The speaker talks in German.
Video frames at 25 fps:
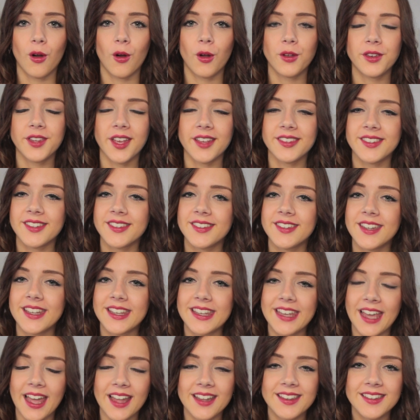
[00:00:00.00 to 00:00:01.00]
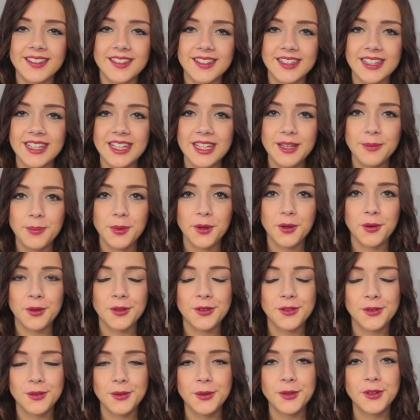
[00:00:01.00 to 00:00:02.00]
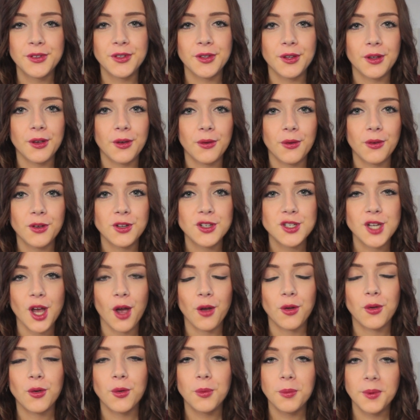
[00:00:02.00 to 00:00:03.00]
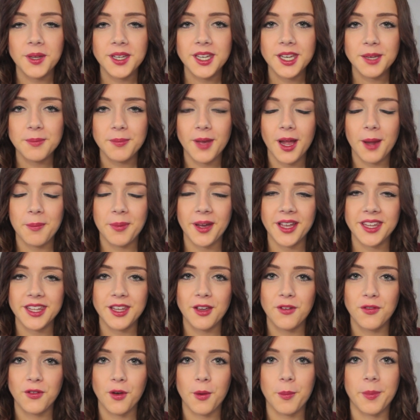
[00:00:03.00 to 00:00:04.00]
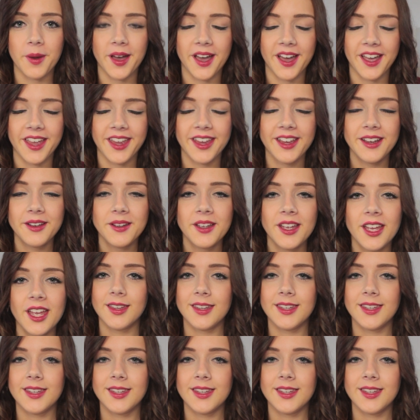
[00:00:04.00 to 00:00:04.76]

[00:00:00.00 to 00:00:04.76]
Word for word: Und das ist eine ganz liebe und süße und schaut unbedingt mal bei ihr vorbei.